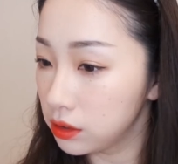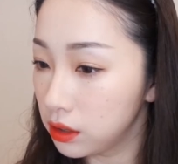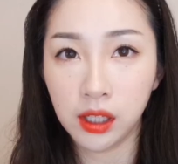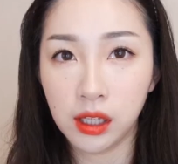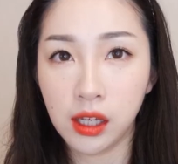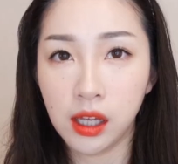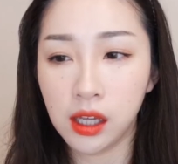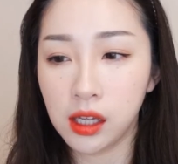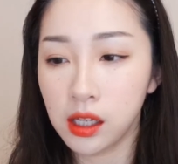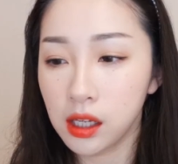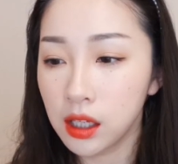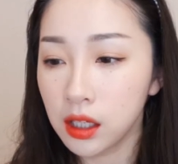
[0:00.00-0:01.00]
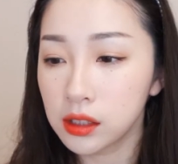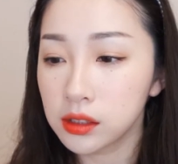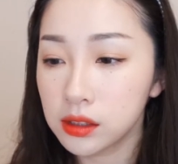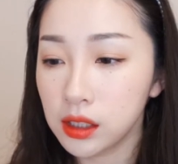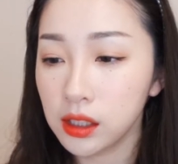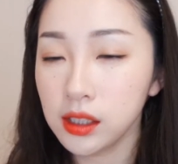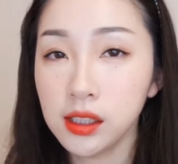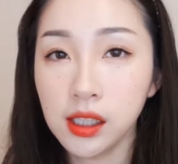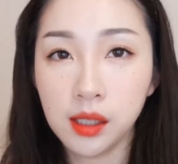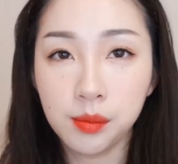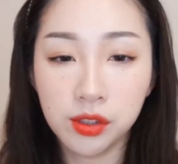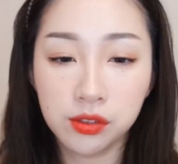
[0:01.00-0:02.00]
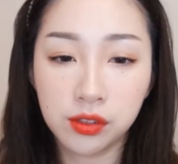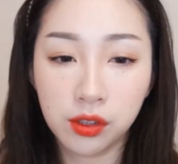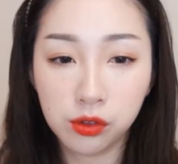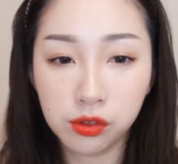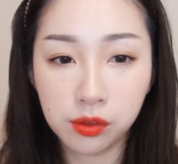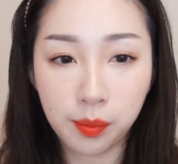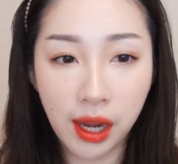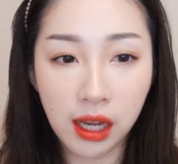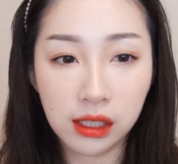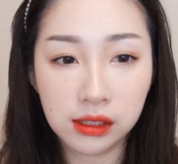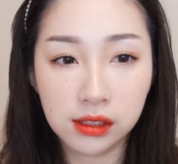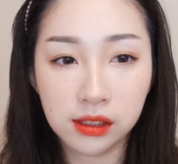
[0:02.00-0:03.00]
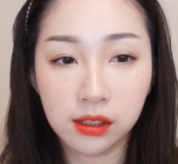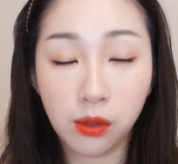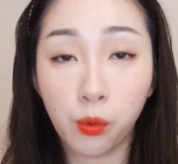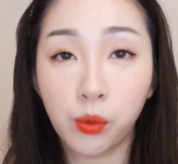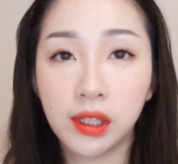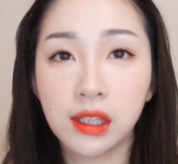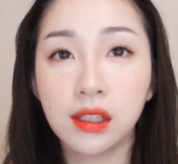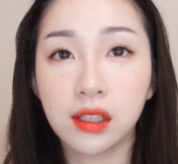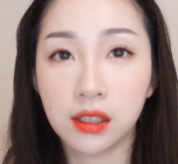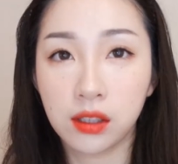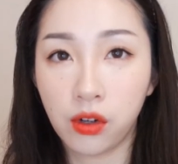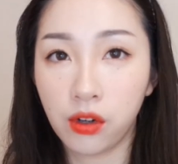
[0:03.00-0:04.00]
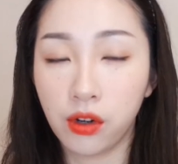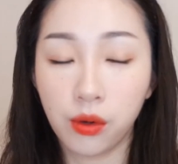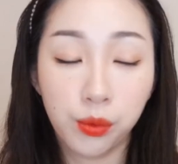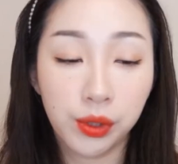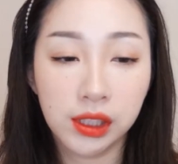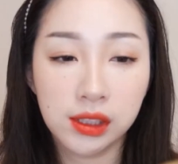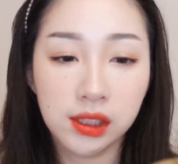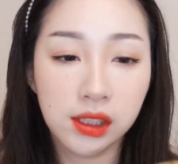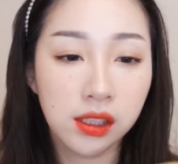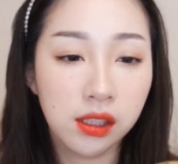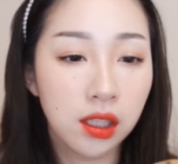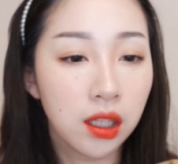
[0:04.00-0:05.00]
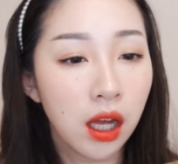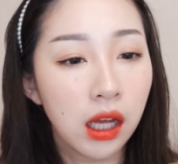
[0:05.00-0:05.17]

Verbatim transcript: 되게 쨍하면서도 맑은 오렌지 컬러, 오렌지?